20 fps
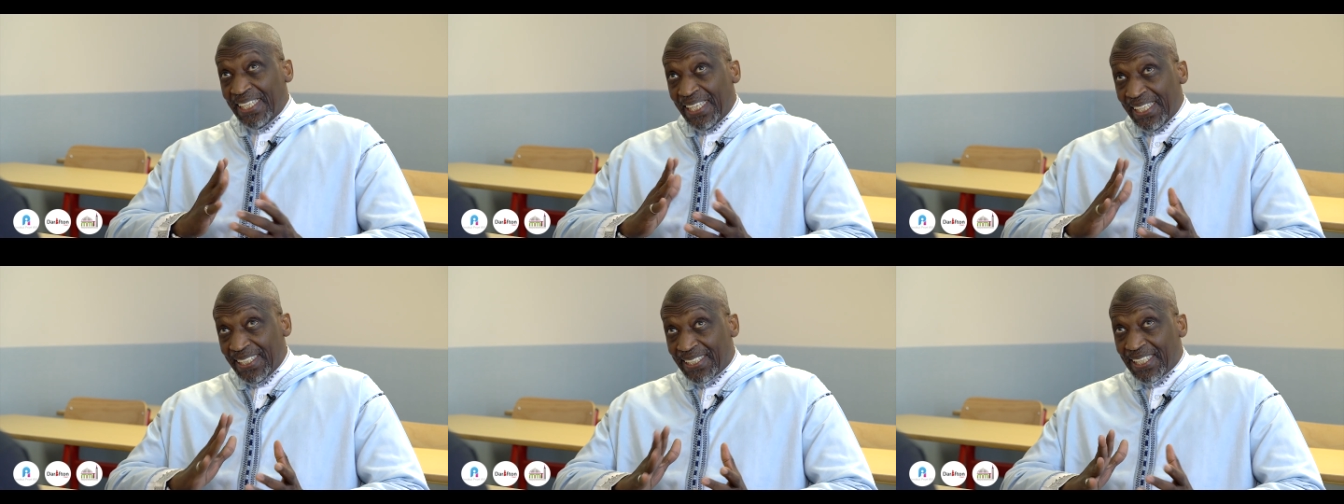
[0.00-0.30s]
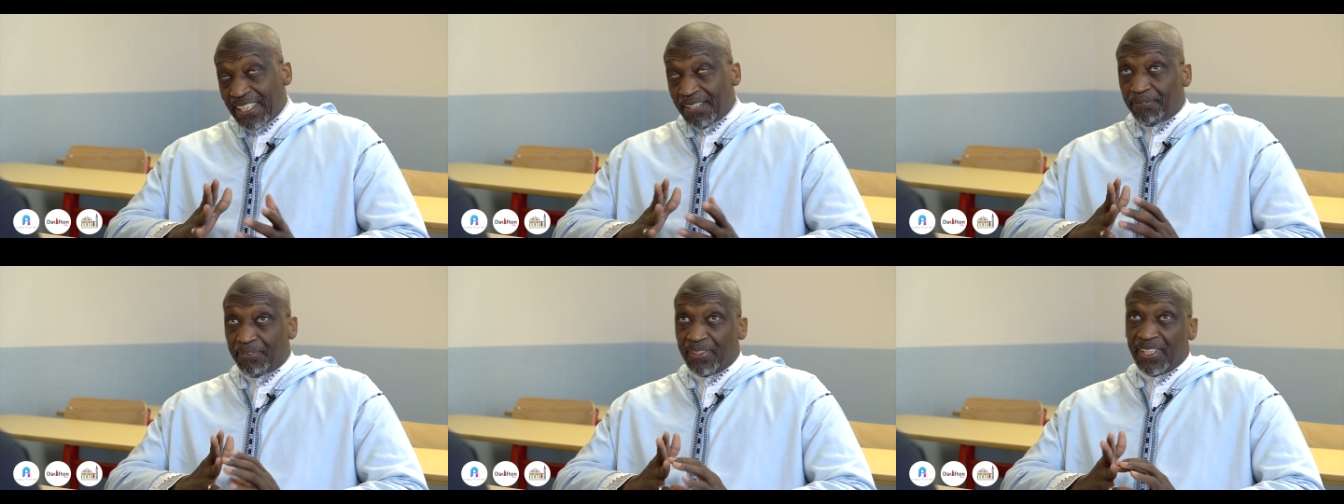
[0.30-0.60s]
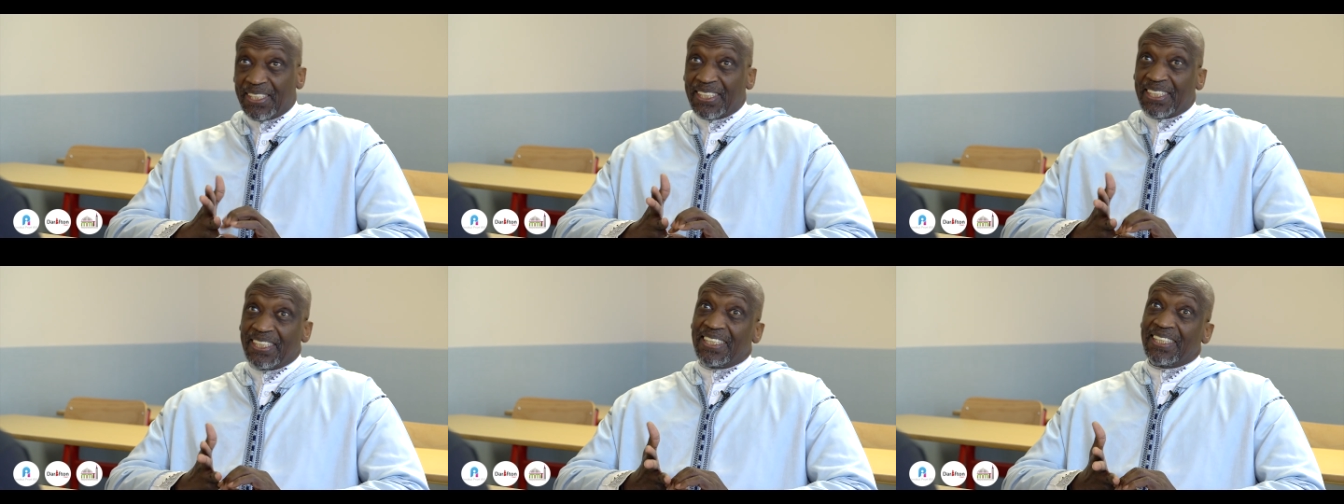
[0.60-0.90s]

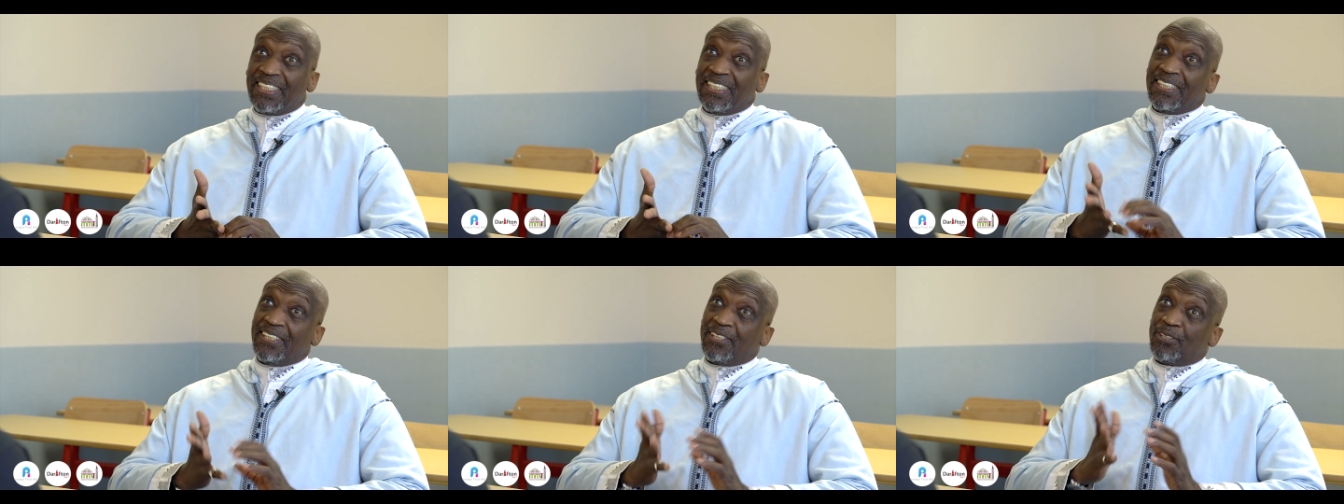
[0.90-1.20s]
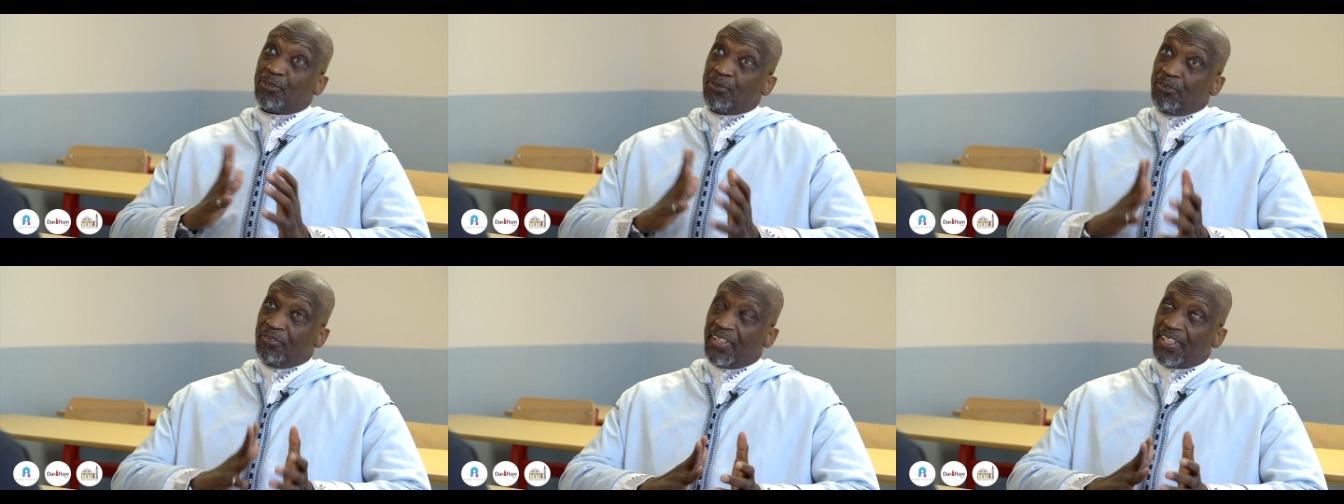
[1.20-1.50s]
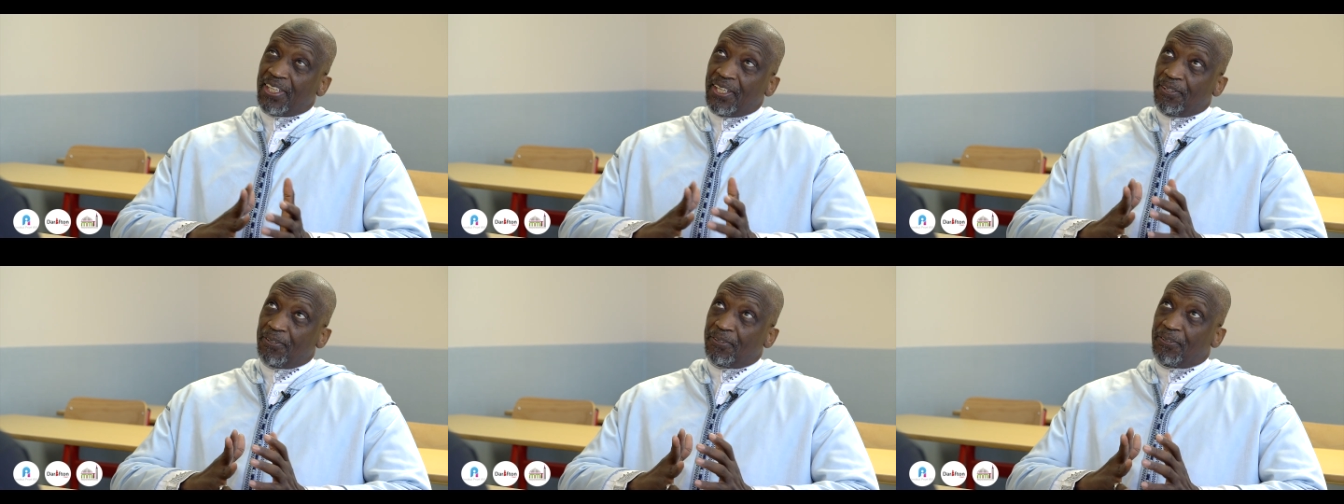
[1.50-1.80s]
interprètent
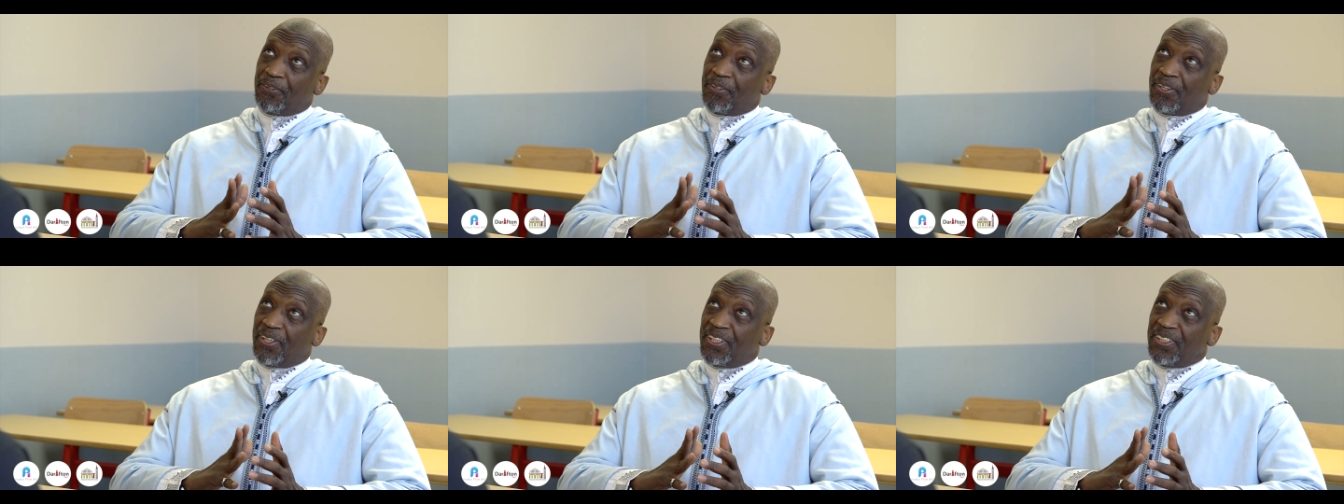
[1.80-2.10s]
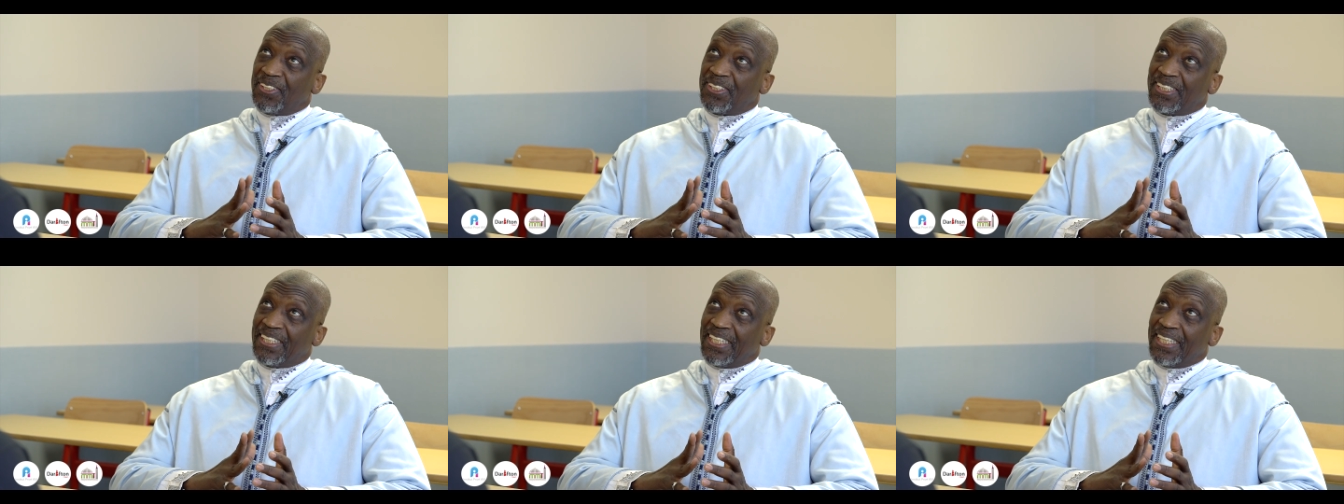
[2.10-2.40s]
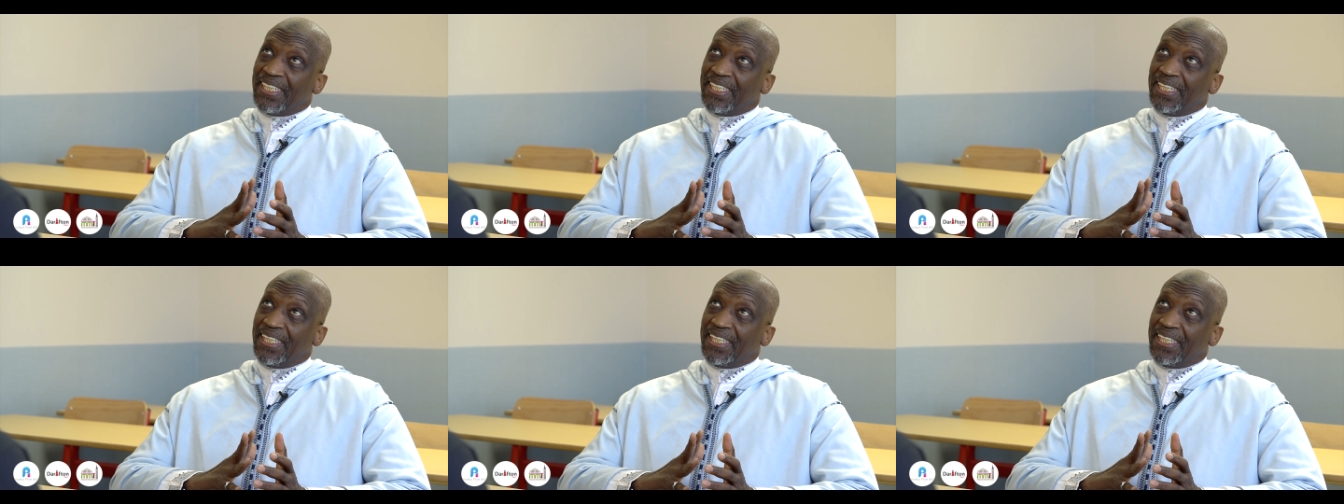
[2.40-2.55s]
souvent dans le Coran, ceux